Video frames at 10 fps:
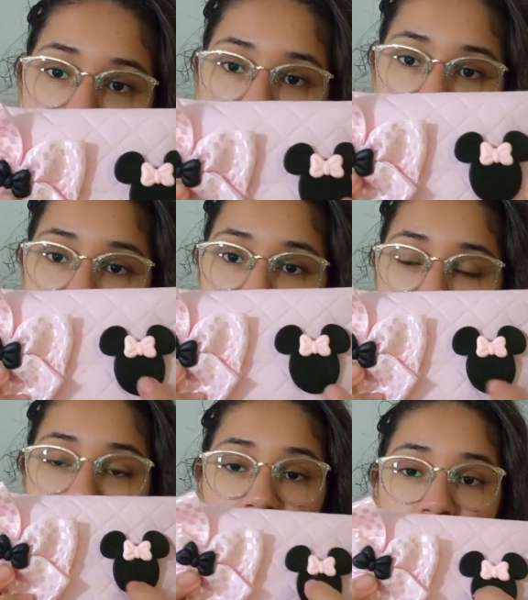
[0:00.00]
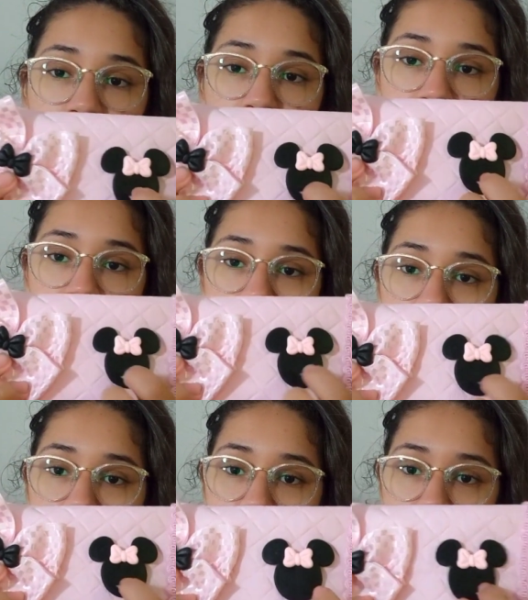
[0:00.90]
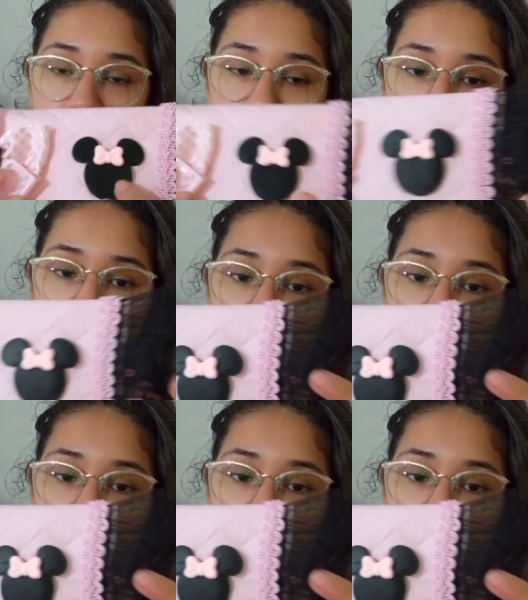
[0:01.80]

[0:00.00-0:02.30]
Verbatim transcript: A cabecinha da mina de biscuit.